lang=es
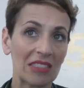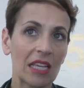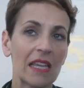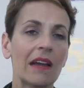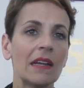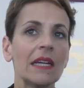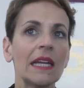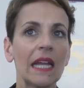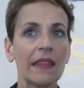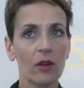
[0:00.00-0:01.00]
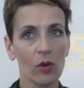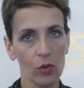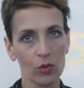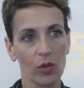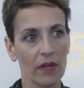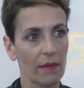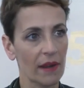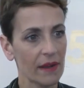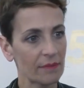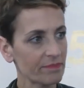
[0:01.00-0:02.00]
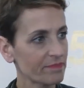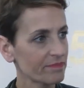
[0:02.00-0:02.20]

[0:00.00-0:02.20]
Estella y del conjunto de Navarra.